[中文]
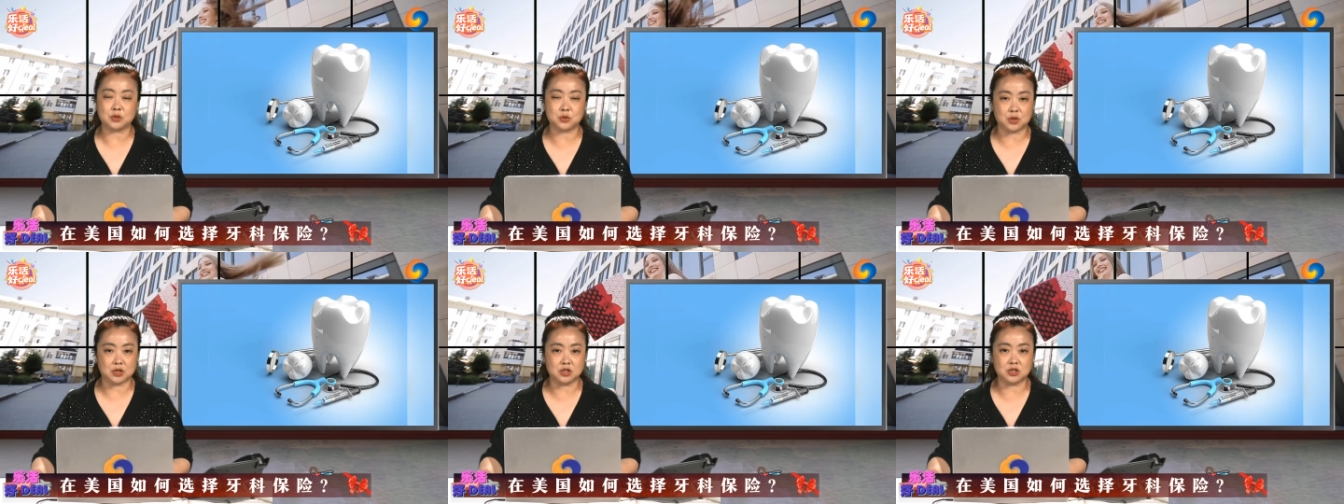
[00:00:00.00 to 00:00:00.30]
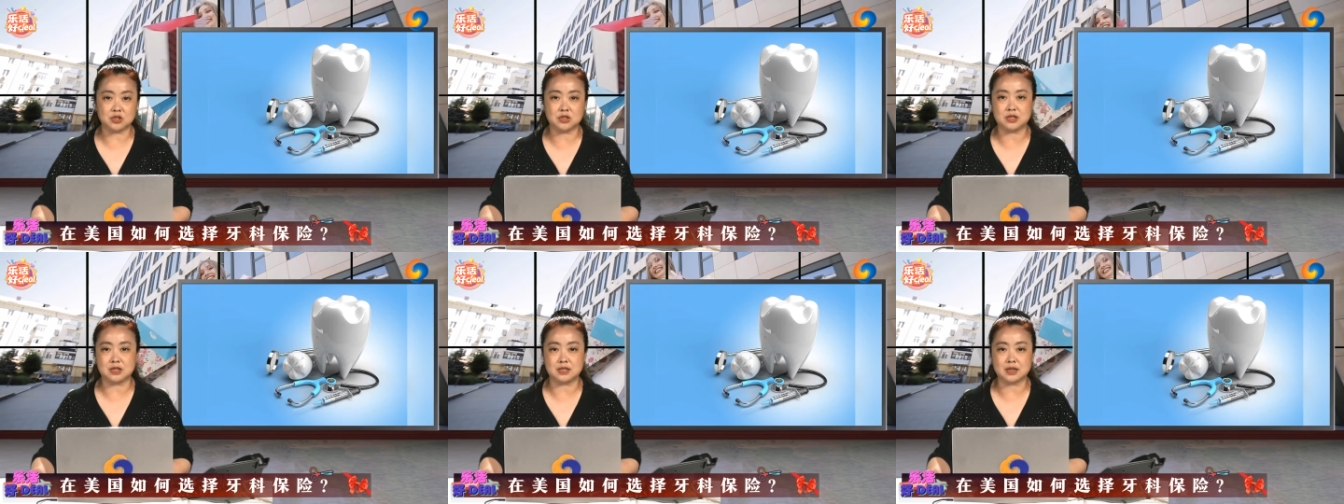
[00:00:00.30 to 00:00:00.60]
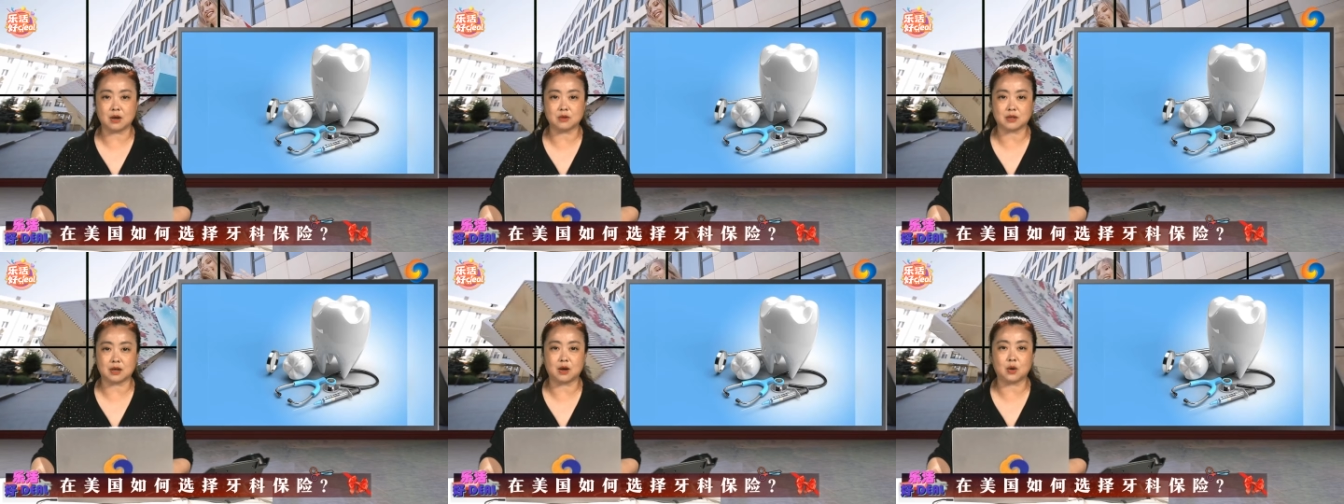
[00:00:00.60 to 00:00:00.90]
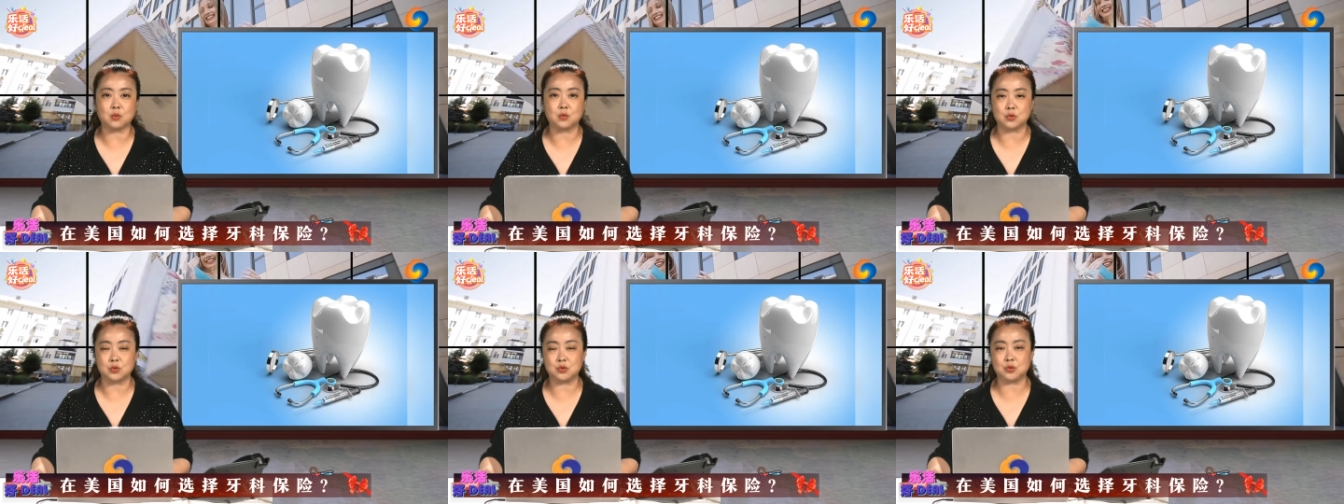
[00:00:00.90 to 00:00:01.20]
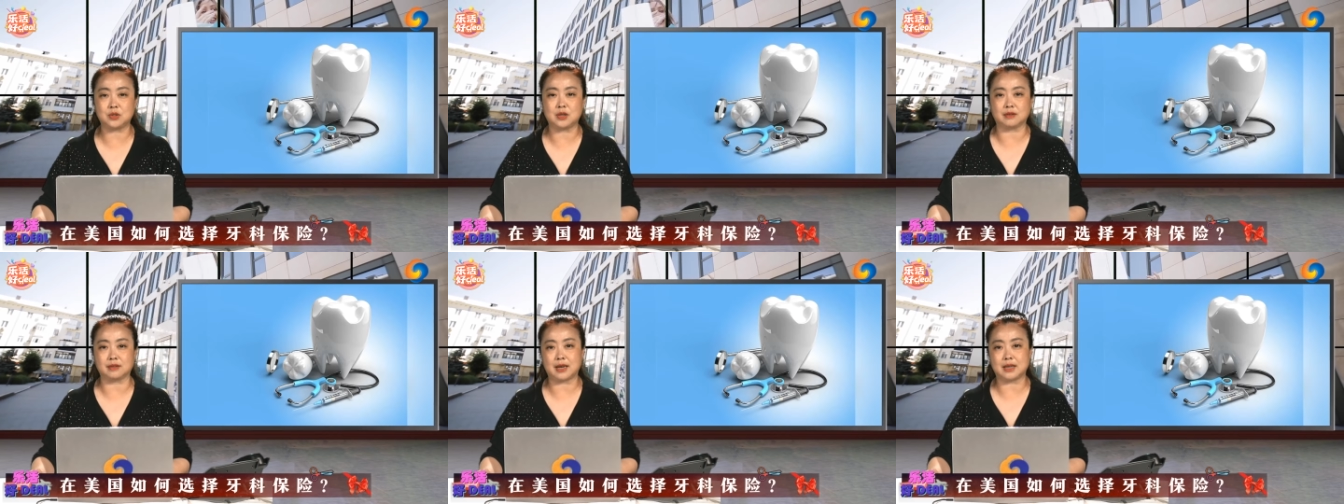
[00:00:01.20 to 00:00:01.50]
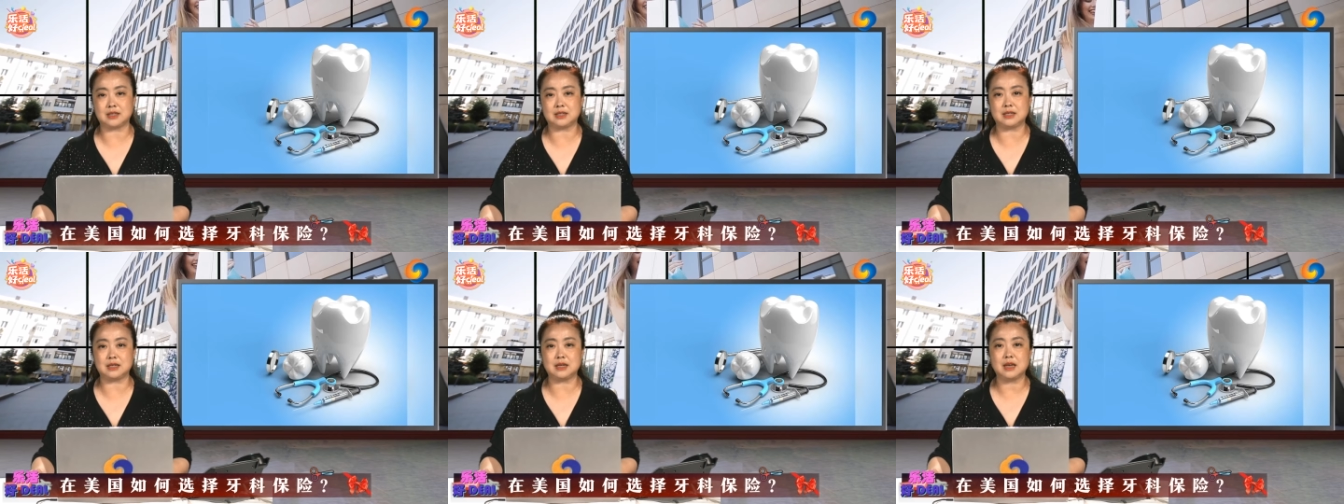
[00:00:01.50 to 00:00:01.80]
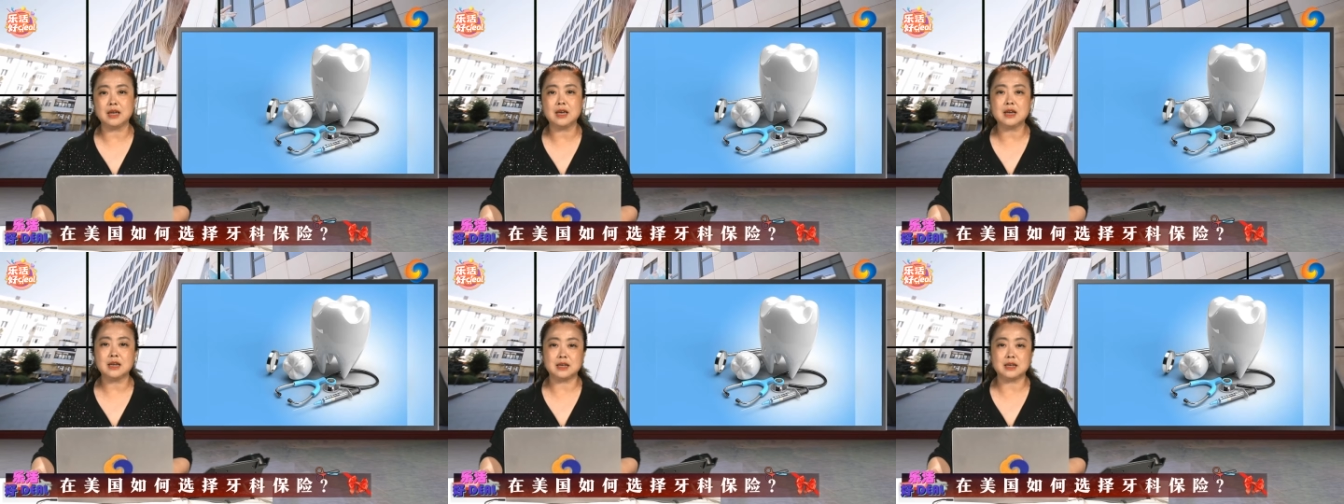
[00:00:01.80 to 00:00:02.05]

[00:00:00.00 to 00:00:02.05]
随时起效的，无需等待期，